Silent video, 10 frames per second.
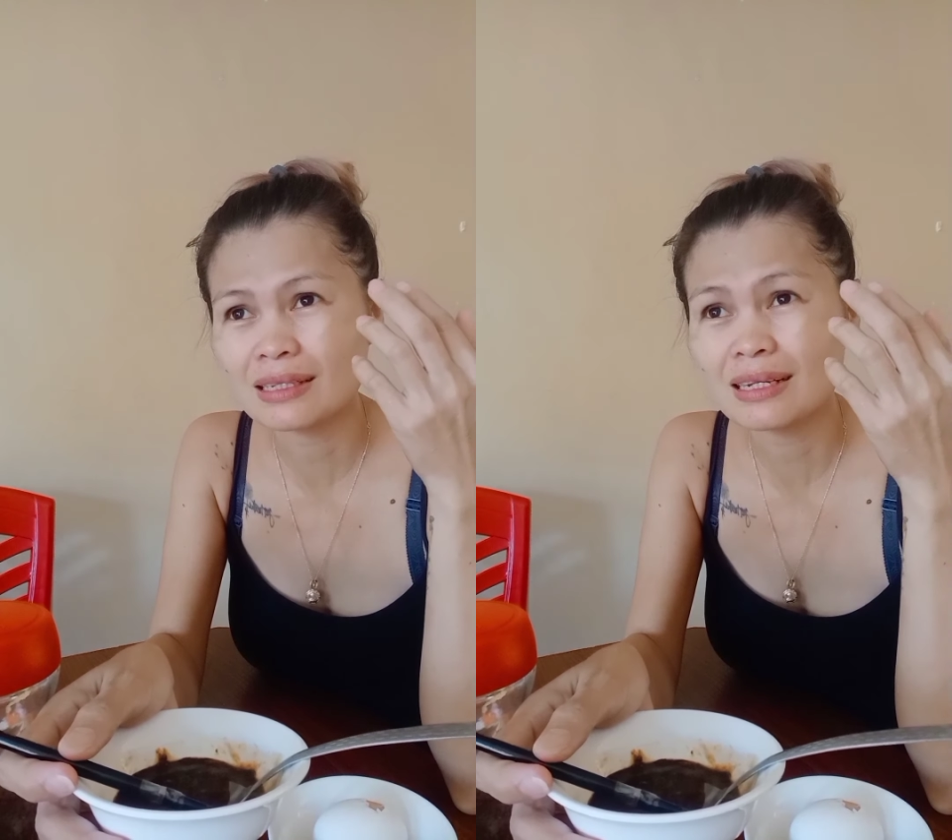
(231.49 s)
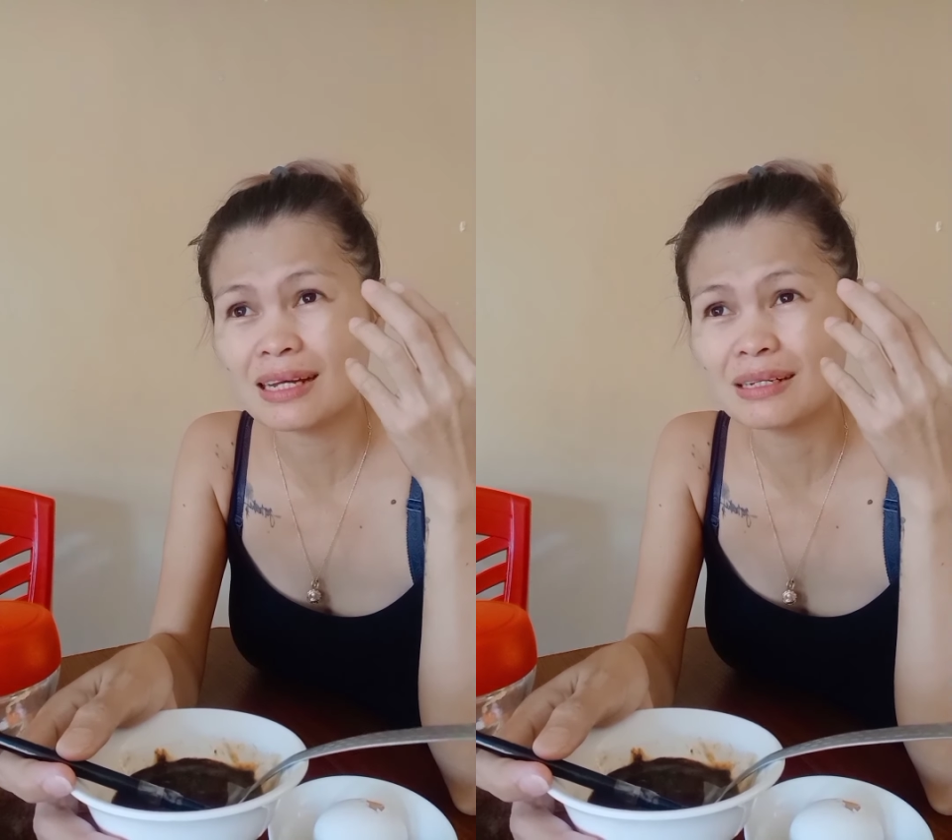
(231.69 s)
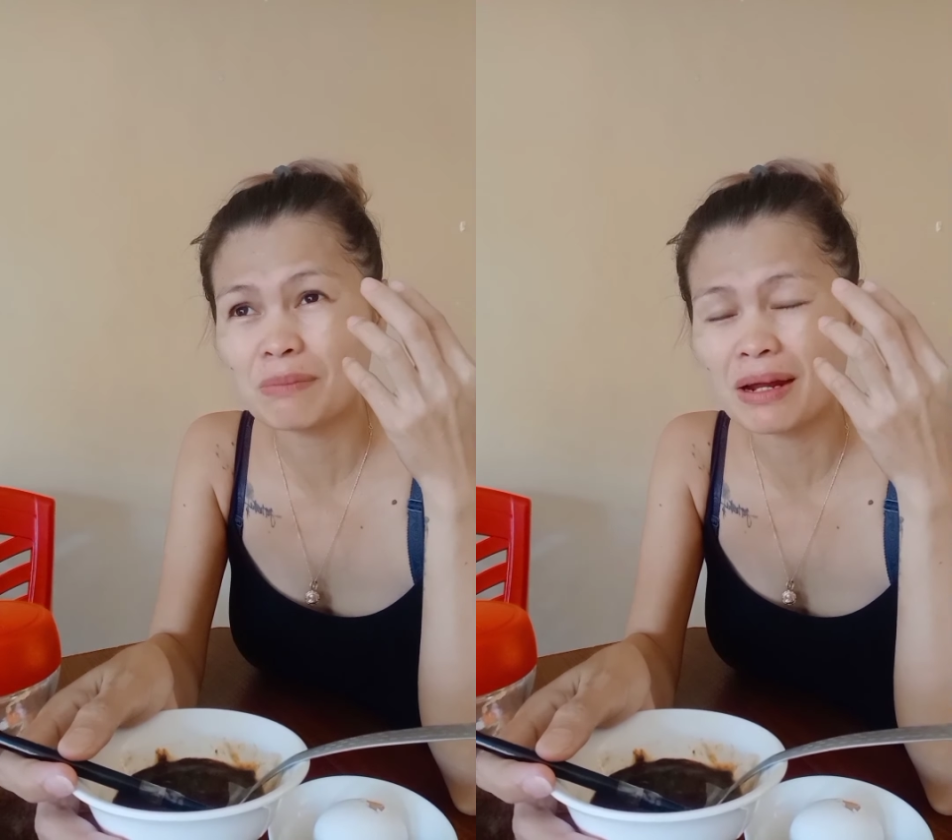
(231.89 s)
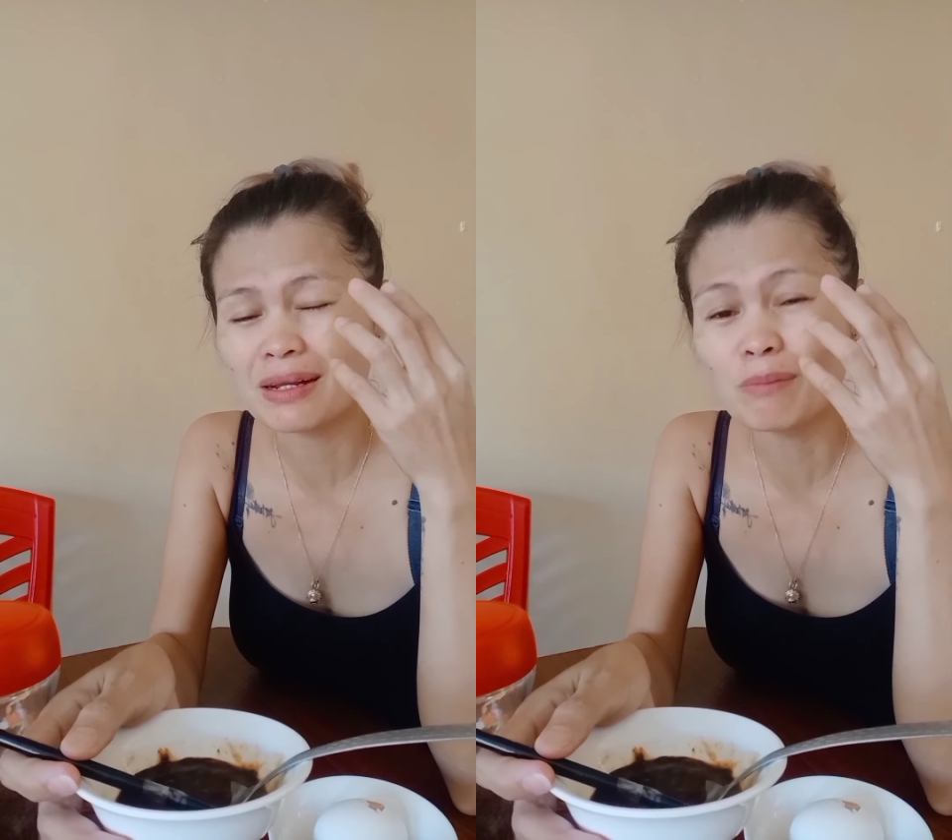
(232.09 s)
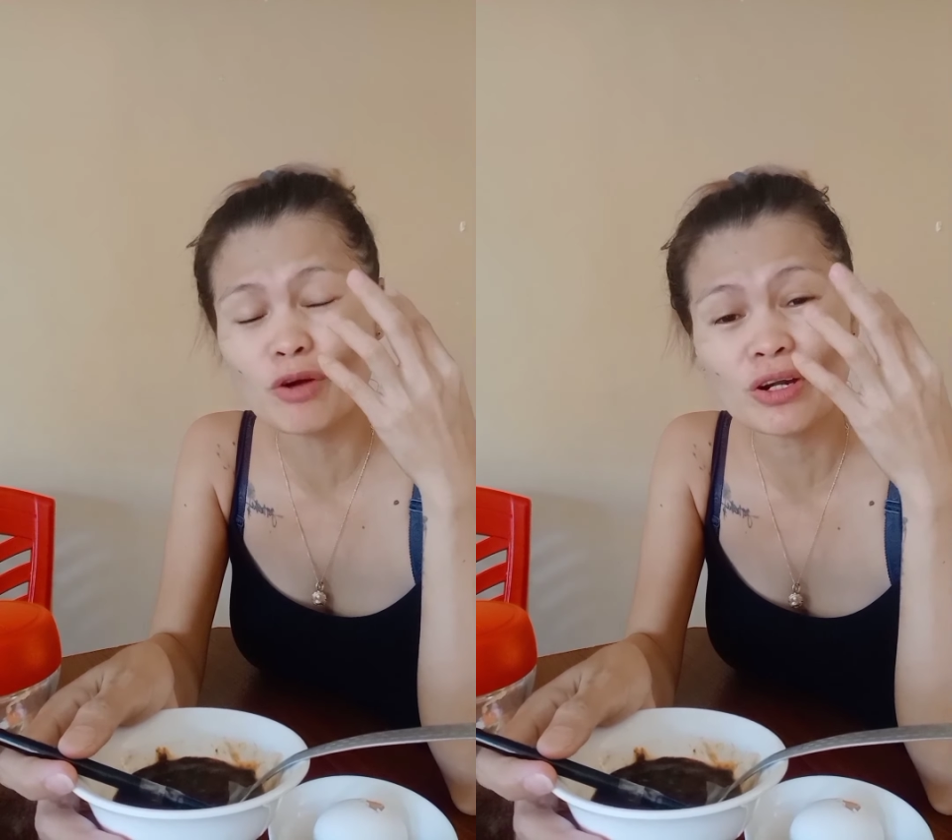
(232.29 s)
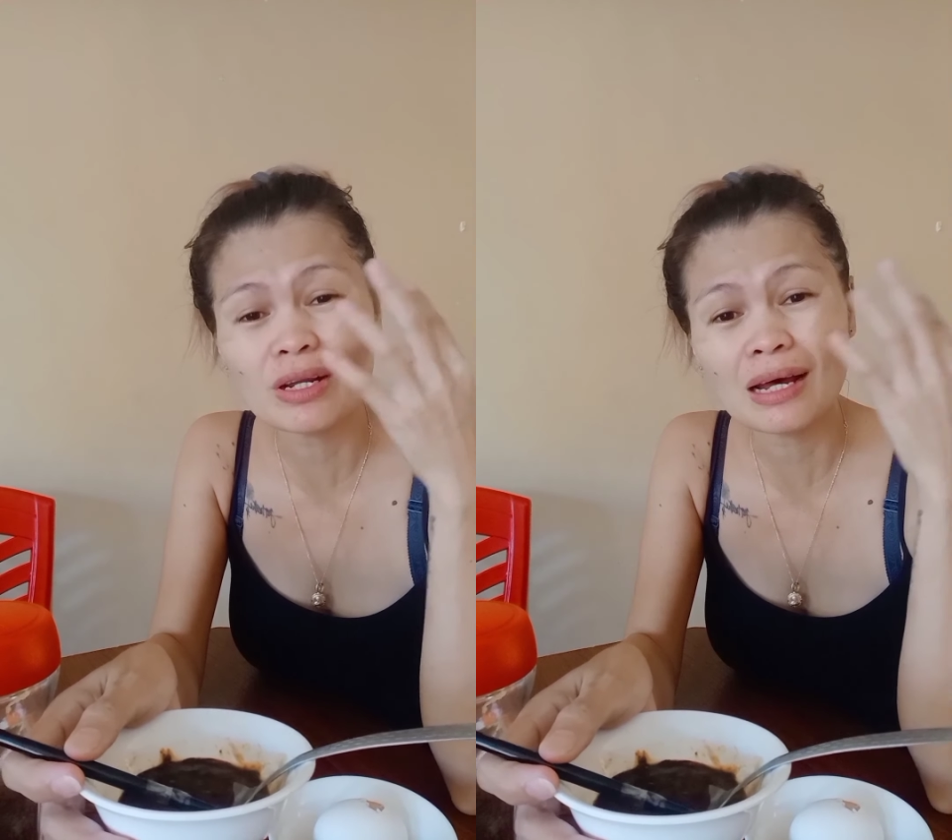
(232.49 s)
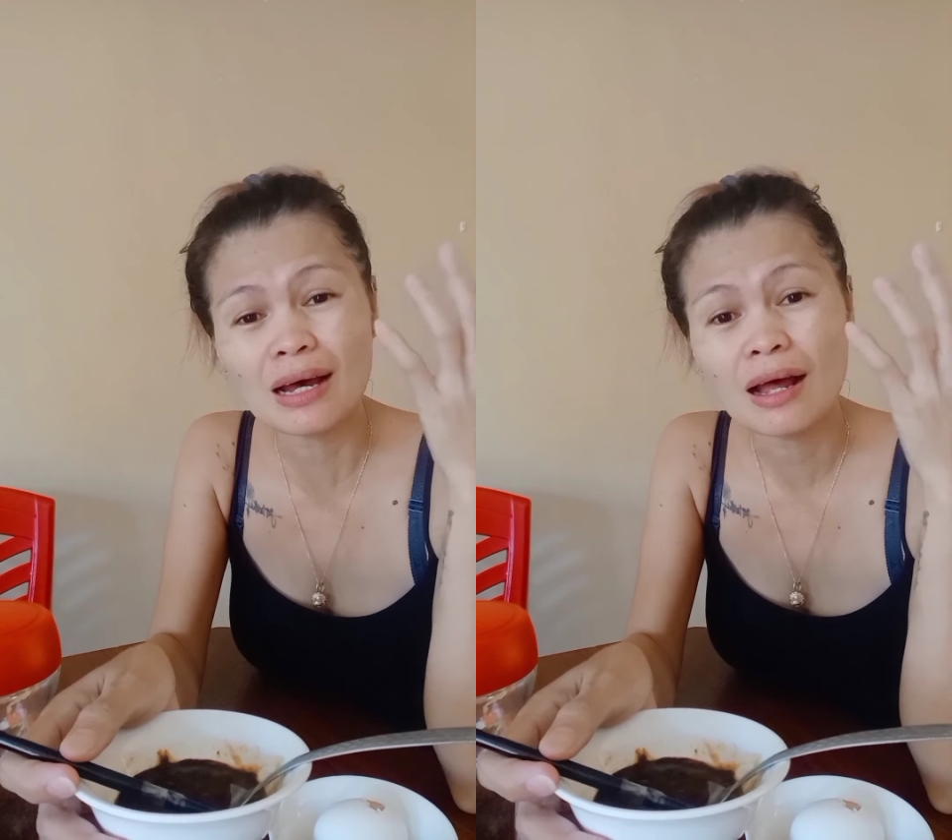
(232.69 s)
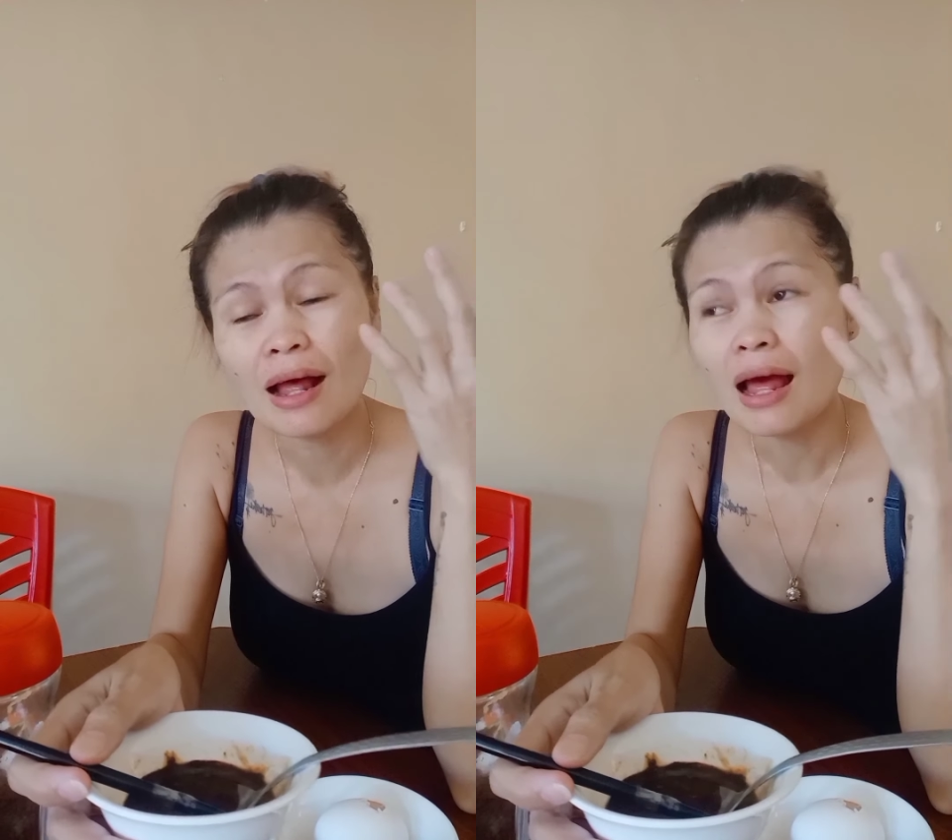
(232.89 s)
Kasi nga, di ba, the more
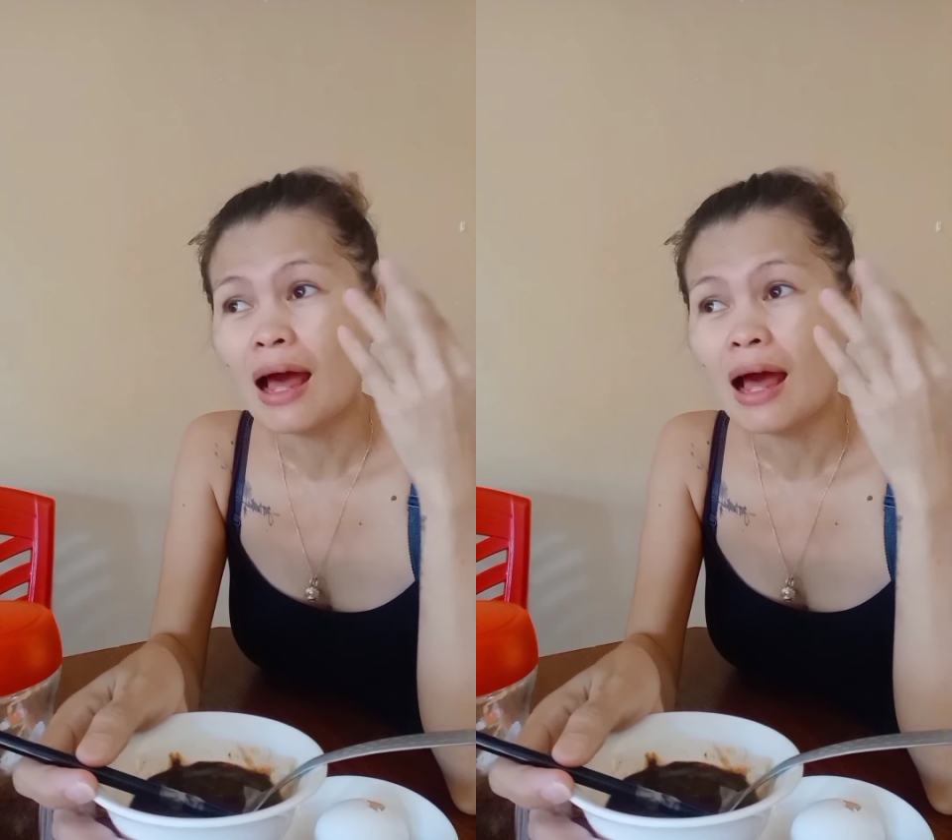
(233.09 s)
na